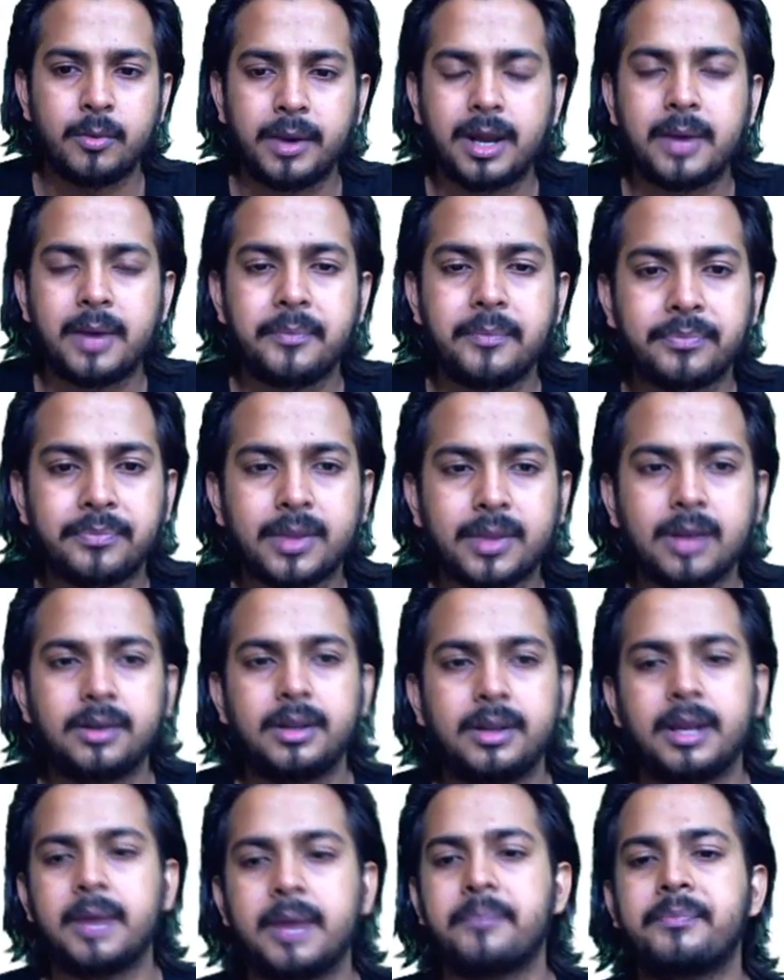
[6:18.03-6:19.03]
बेटा
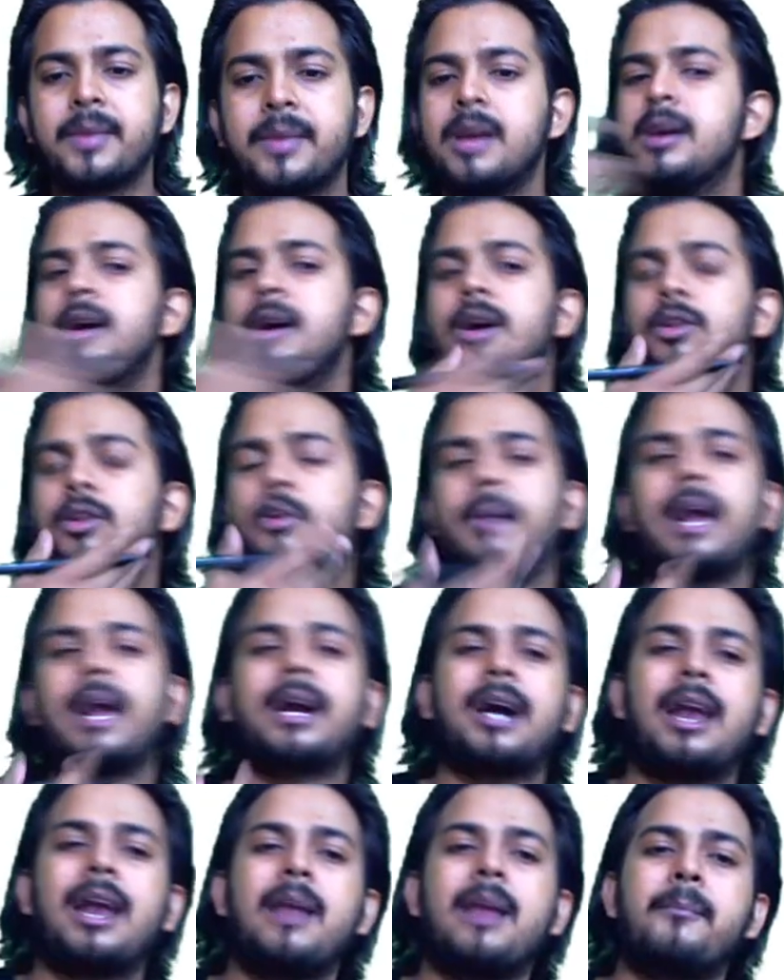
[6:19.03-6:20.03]
ठीक है तो बेटा
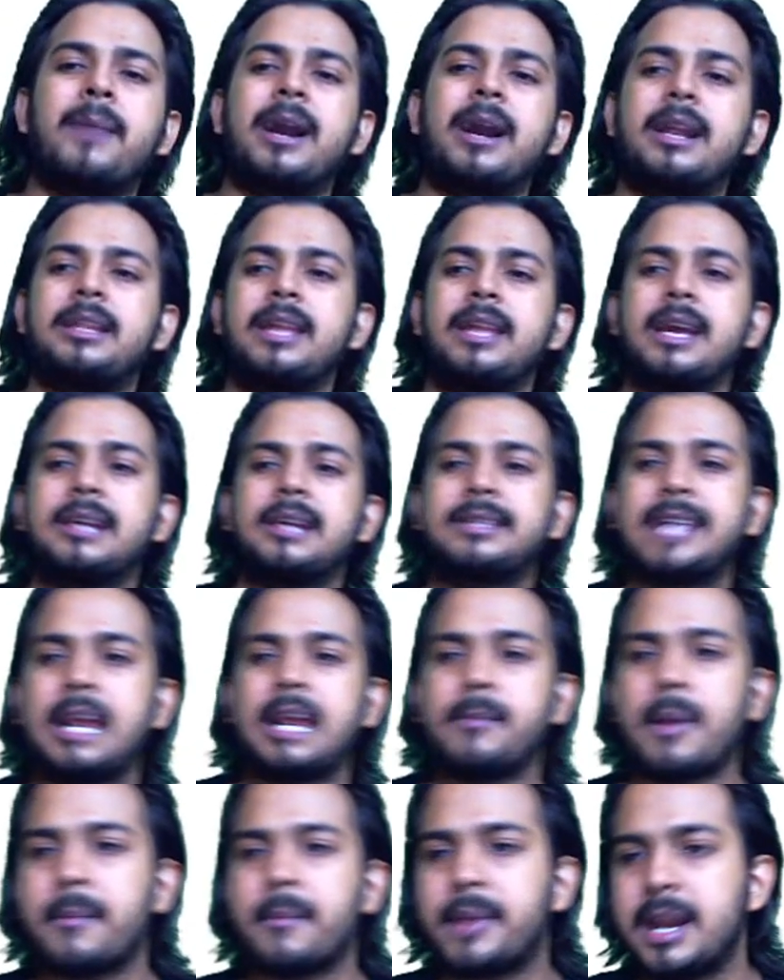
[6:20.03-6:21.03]
कलम पढ़ रहे थे क्या
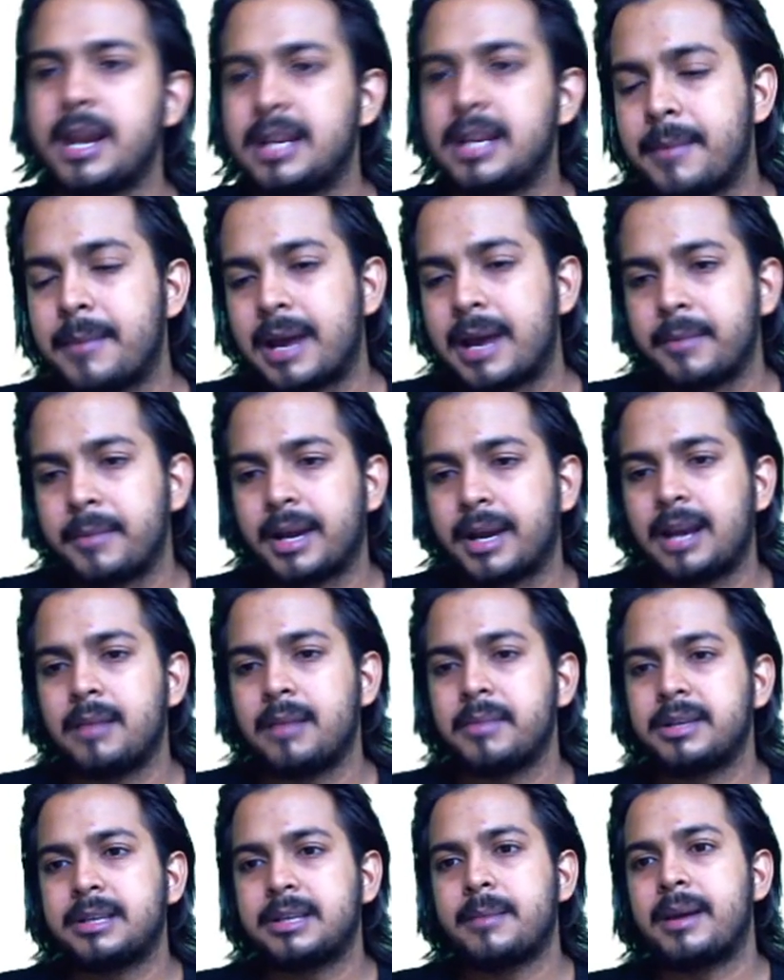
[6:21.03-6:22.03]
सेल मेम्ब्रेन के बारे में
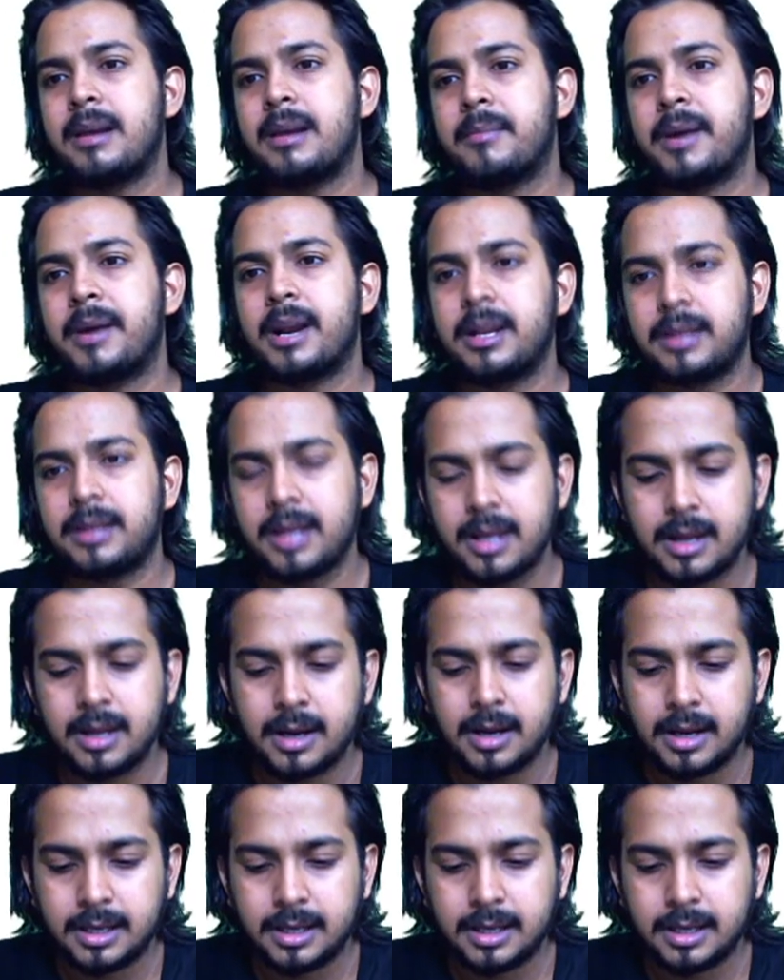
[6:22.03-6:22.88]
कलम किसके बारे में पढ़ रहे थे